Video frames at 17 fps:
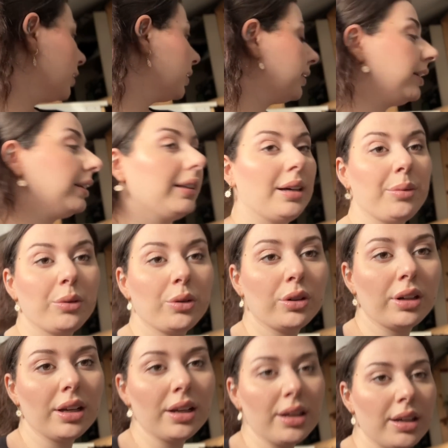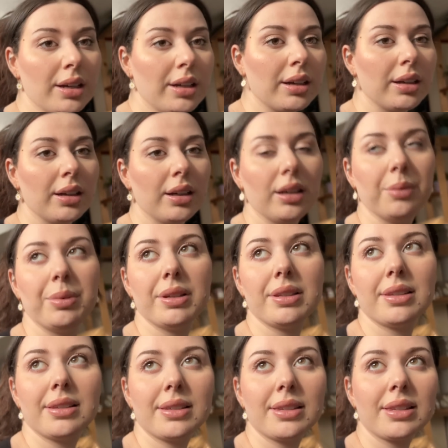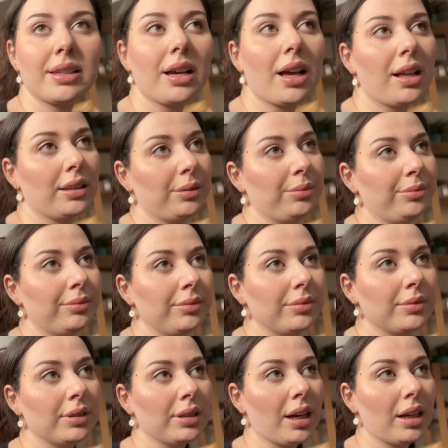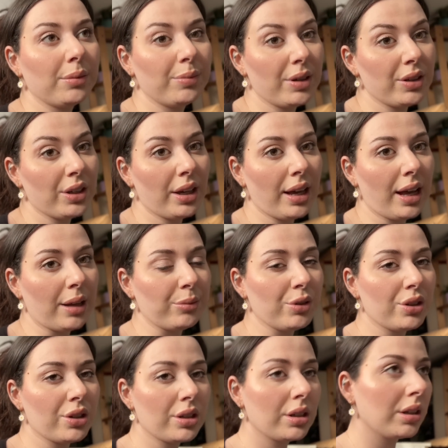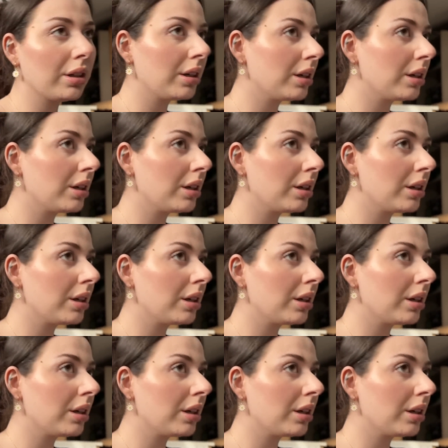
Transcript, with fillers: Yine böyle e, besinsiz kaldım. Saat 5'e gelmiş.